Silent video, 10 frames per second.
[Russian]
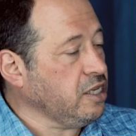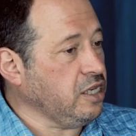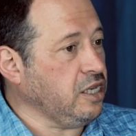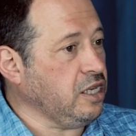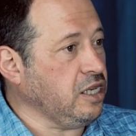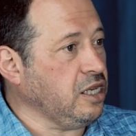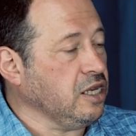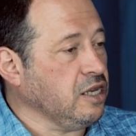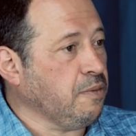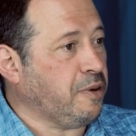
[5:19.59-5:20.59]
И
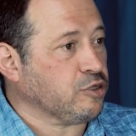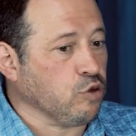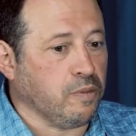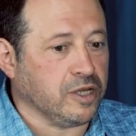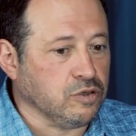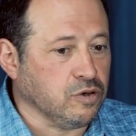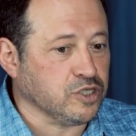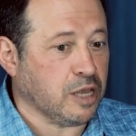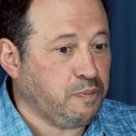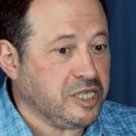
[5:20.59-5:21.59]
Потом оно
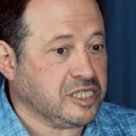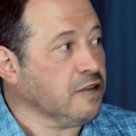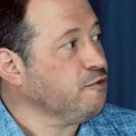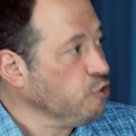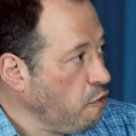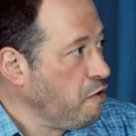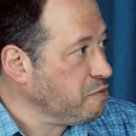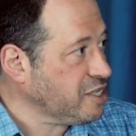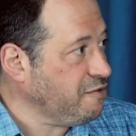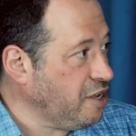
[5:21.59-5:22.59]
записано в
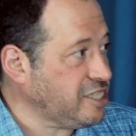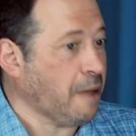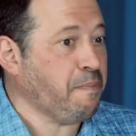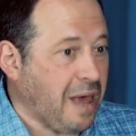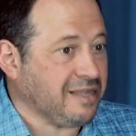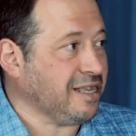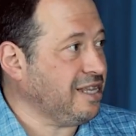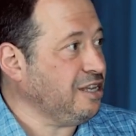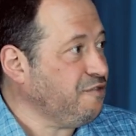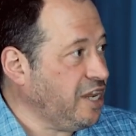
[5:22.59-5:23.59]
Новом Завете,
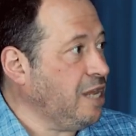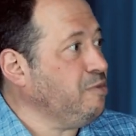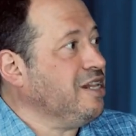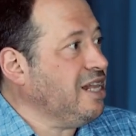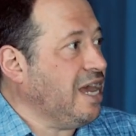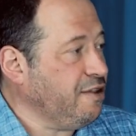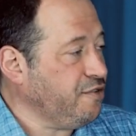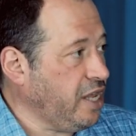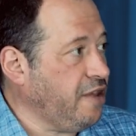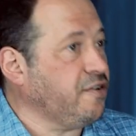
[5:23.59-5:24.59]
опять-таки, евреями для
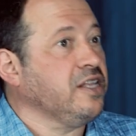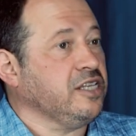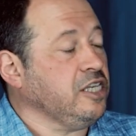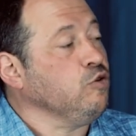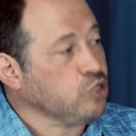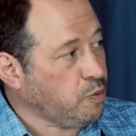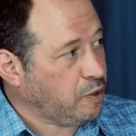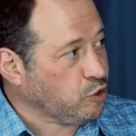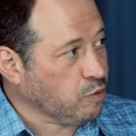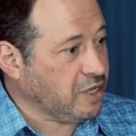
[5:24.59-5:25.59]
евреев и уже
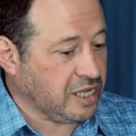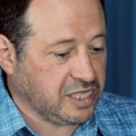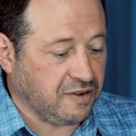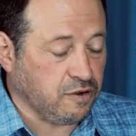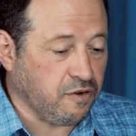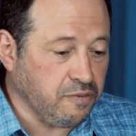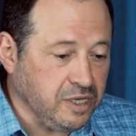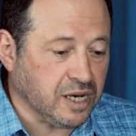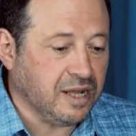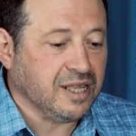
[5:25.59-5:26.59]
потом для остального
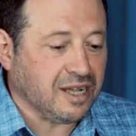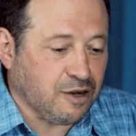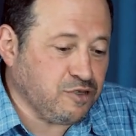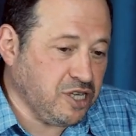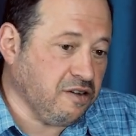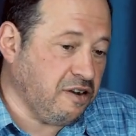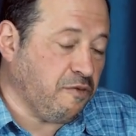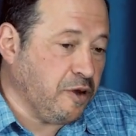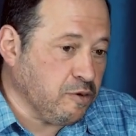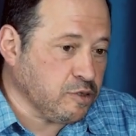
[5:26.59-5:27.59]
мира. Короче говоря,
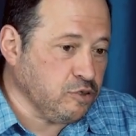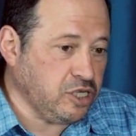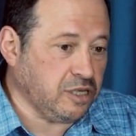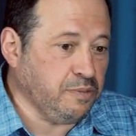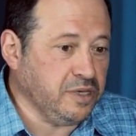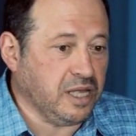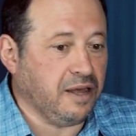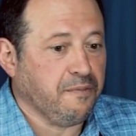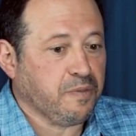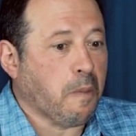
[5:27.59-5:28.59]
в моем случае это
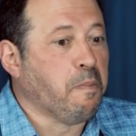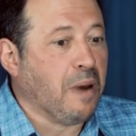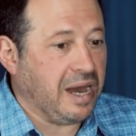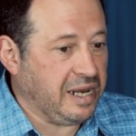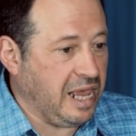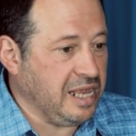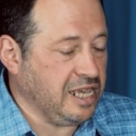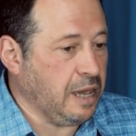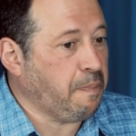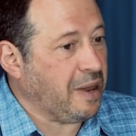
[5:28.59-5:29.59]
было
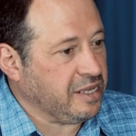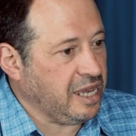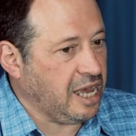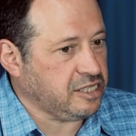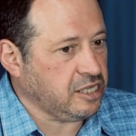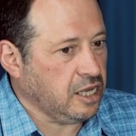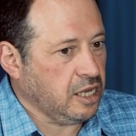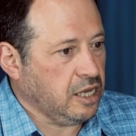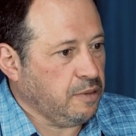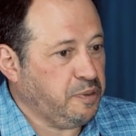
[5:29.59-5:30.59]
борение, понять,
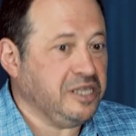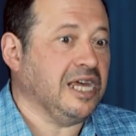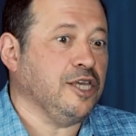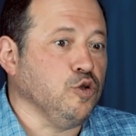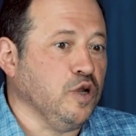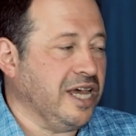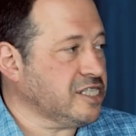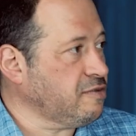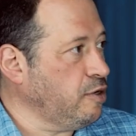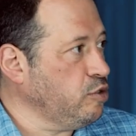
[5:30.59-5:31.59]
предаю ли я
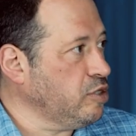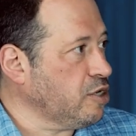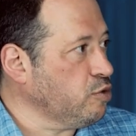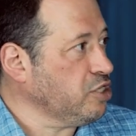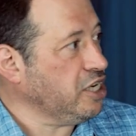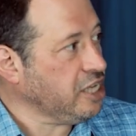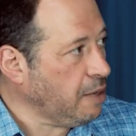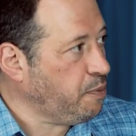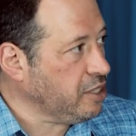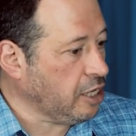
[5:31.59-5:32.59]
свою народ или
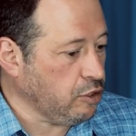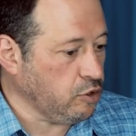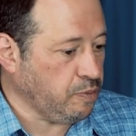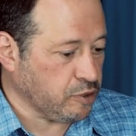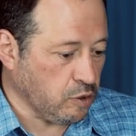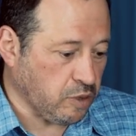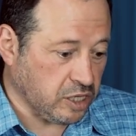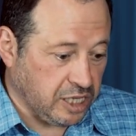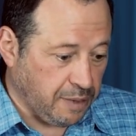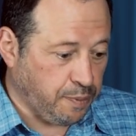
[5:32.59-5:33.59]
не предаю. И потом,
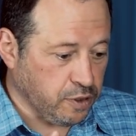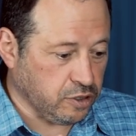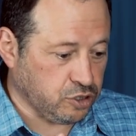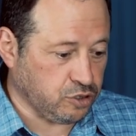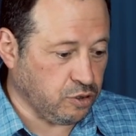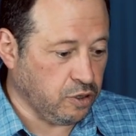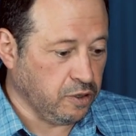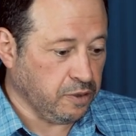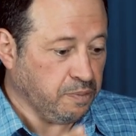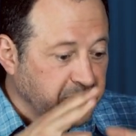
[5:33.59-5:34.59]
когда я понял, что
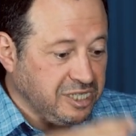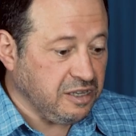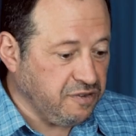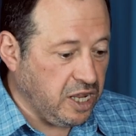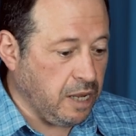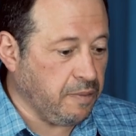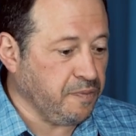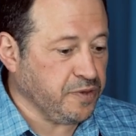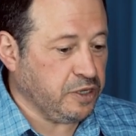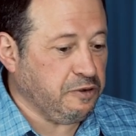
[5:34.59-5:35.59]
быть евреем
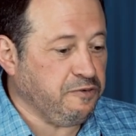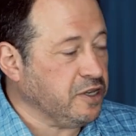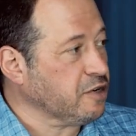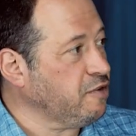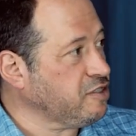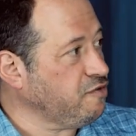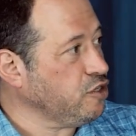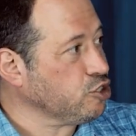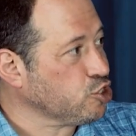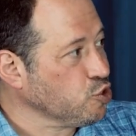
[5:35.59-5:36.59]
и веровать в
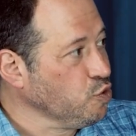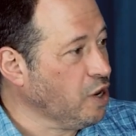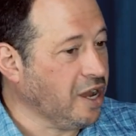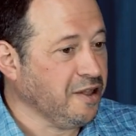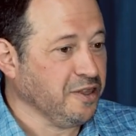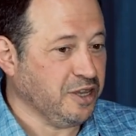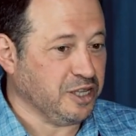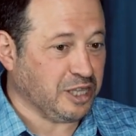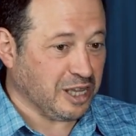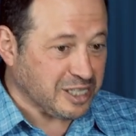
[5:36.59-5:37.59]
Иешуа –
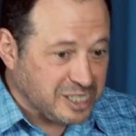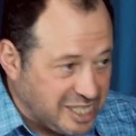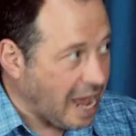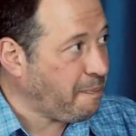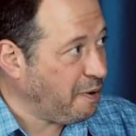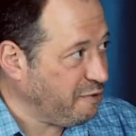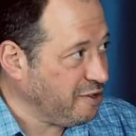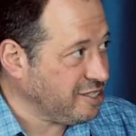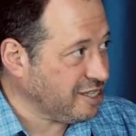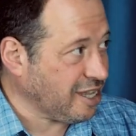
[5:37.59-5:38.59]
это
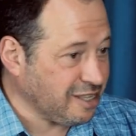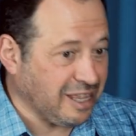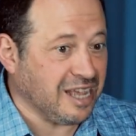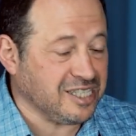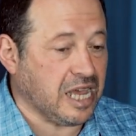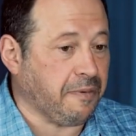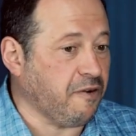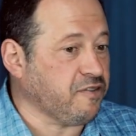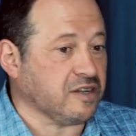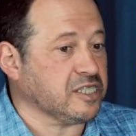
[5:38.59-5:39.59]
заповедь, это одна из
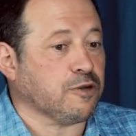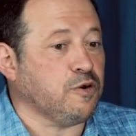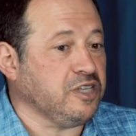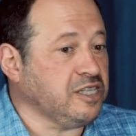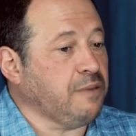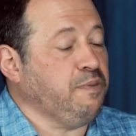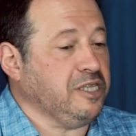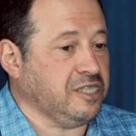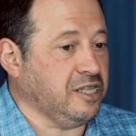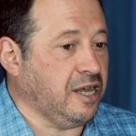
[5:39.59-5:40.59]
заповедей. в Второзаконии
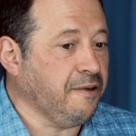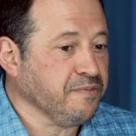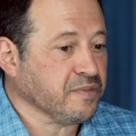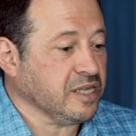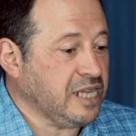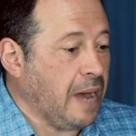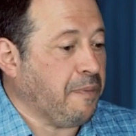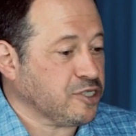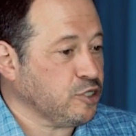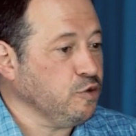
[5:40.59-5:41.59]
написано «Я
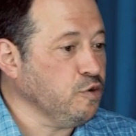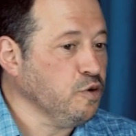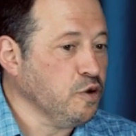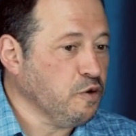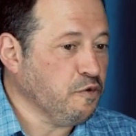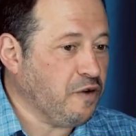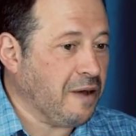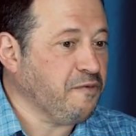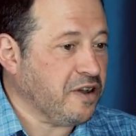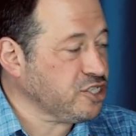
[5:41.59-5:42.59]
пошлю
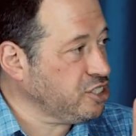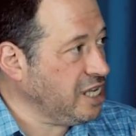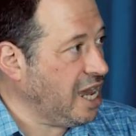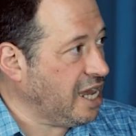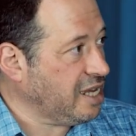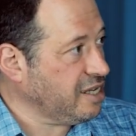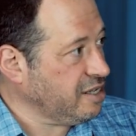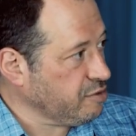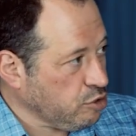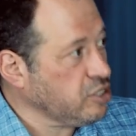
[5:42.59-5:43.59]
вам вождя».
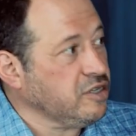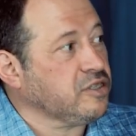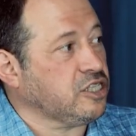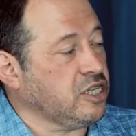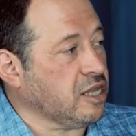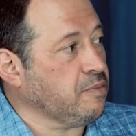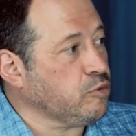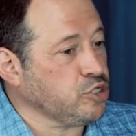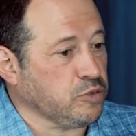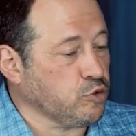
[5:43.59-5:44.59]
Э, то есть, или точнее, там
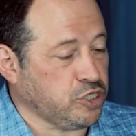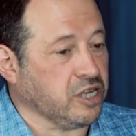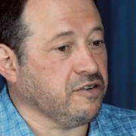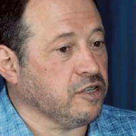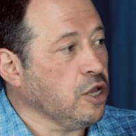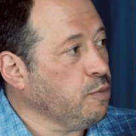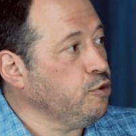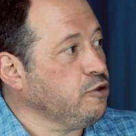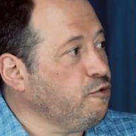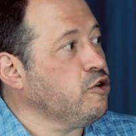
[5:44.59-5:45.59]
Моше, говорит,
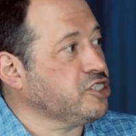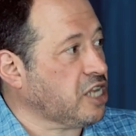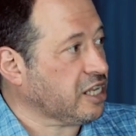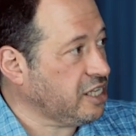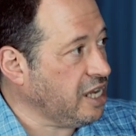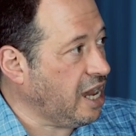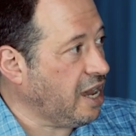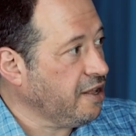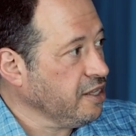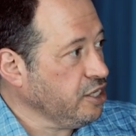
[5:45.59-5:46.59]
будет вождь, как
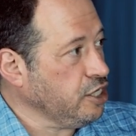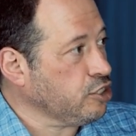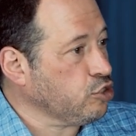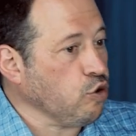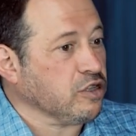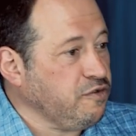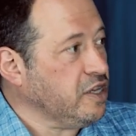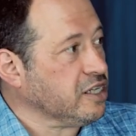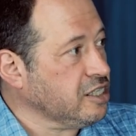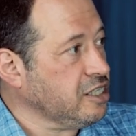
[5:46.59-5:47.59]
я, и кто
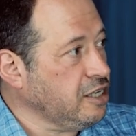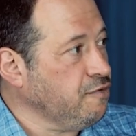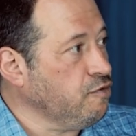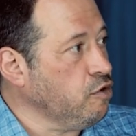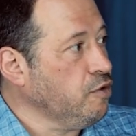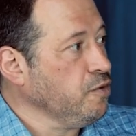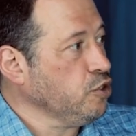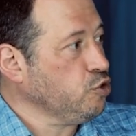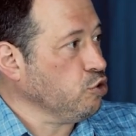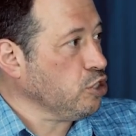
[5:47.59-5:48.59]
отвергнет его,
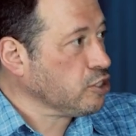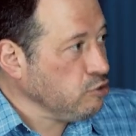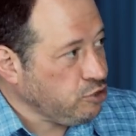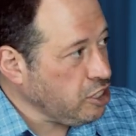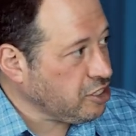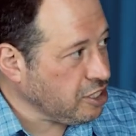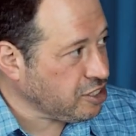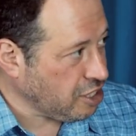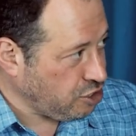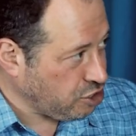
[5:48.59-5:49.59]
тот исключится
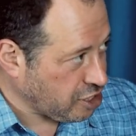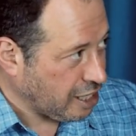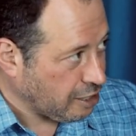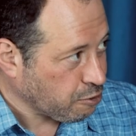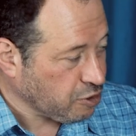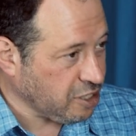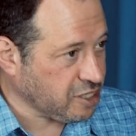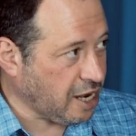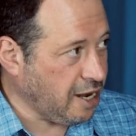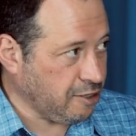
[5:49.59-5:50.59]
из числа народа
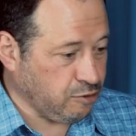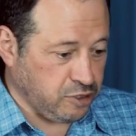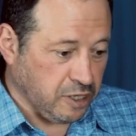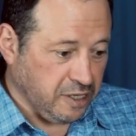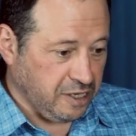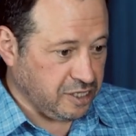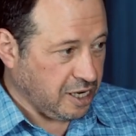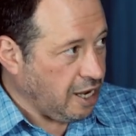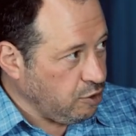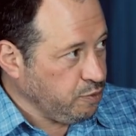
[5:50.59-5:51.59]
Израиля. То есть
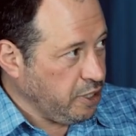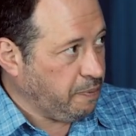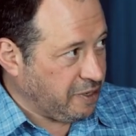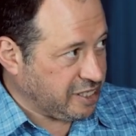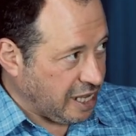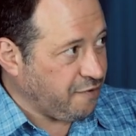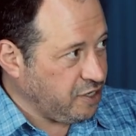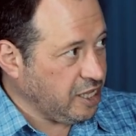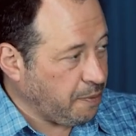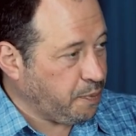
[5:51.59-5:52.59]
Израилю были
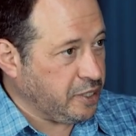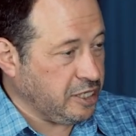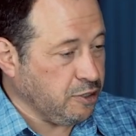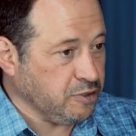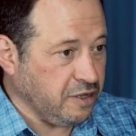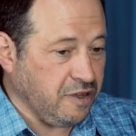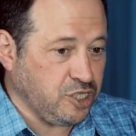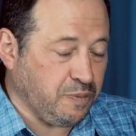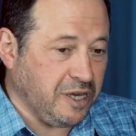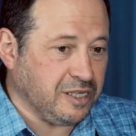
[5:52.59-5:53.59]
поставлены определенные
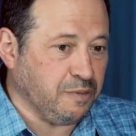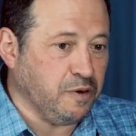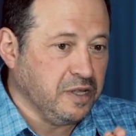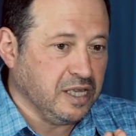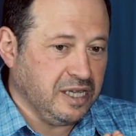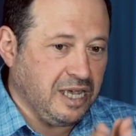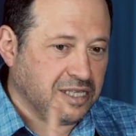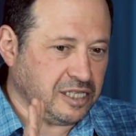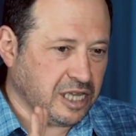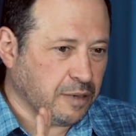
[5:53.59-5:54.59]
вещи, поэтому я
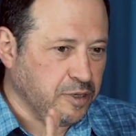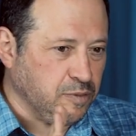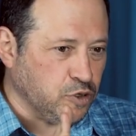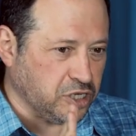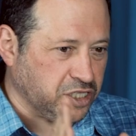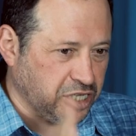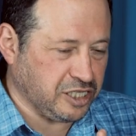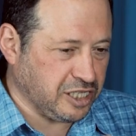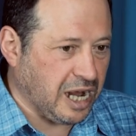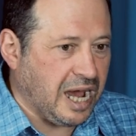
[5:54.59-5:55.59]
здесь как бы немножко со
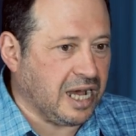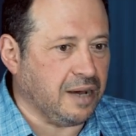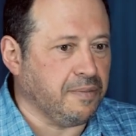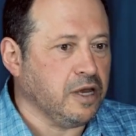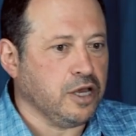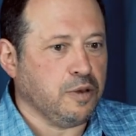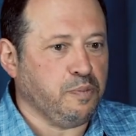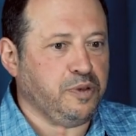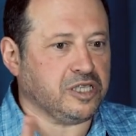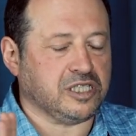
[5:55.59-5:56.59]
страхом,
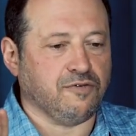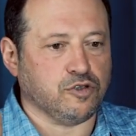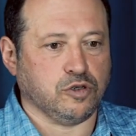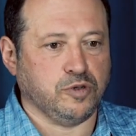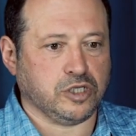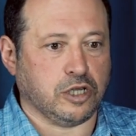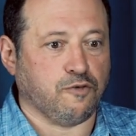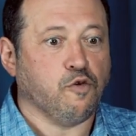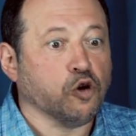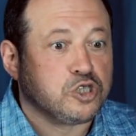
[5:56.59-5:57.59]
без того, чтобы сказать,
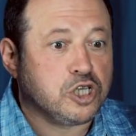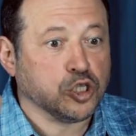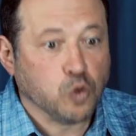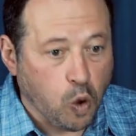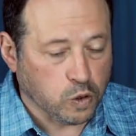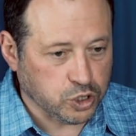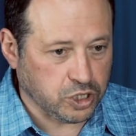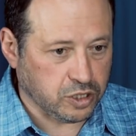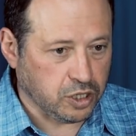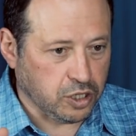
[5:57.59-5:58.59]
вот ты
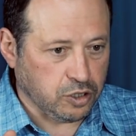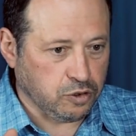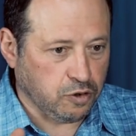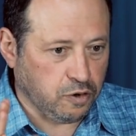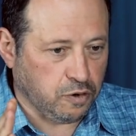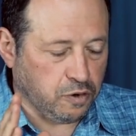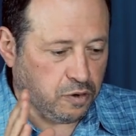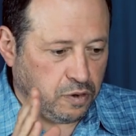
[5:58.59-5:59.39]
должен, но